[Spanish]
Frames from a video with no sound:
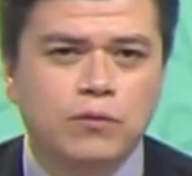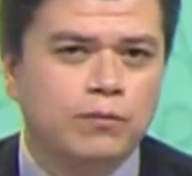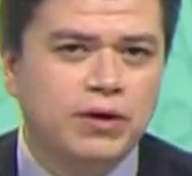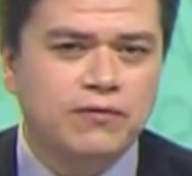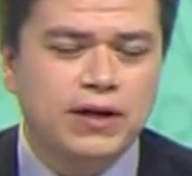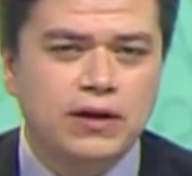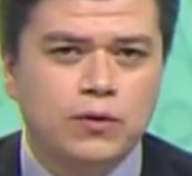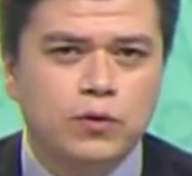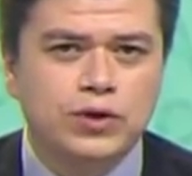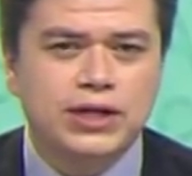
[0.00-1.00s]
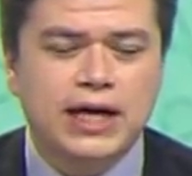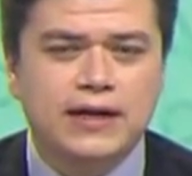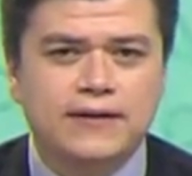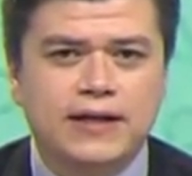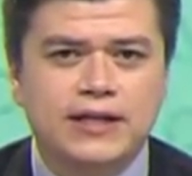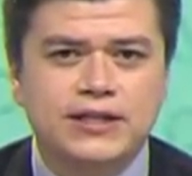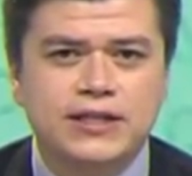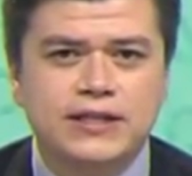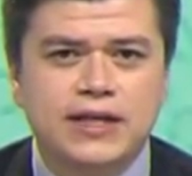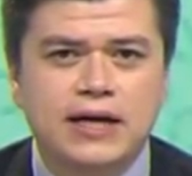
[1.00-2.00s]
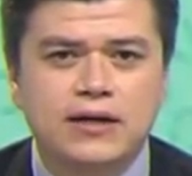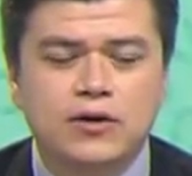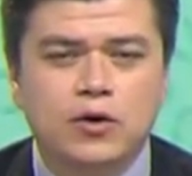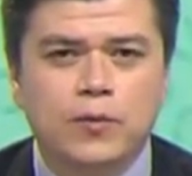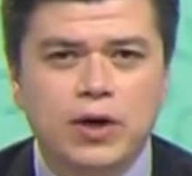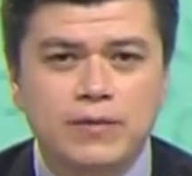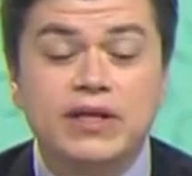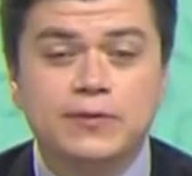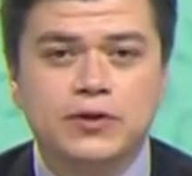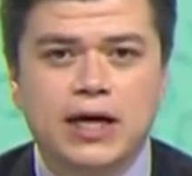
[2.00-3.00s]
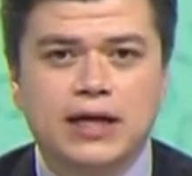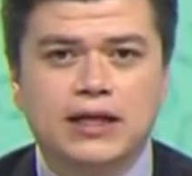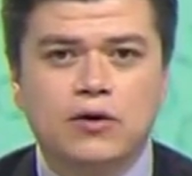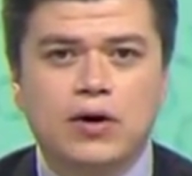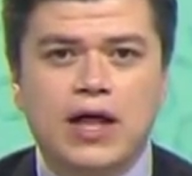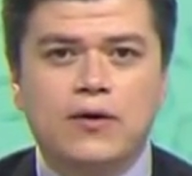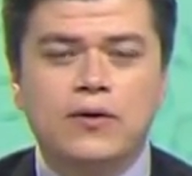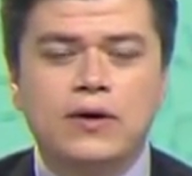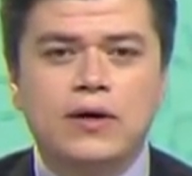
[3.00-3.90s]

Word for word: un perfil ultraderechista, como él mismo se ha catalogado.